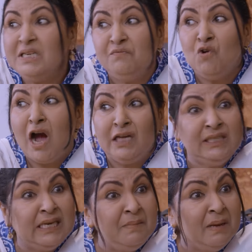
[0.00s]
अरे वो
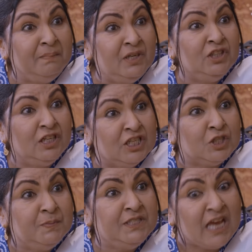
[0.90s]
आदिल में अपनी
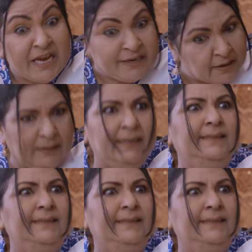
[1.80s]
दिलचस्पी जाहिर कर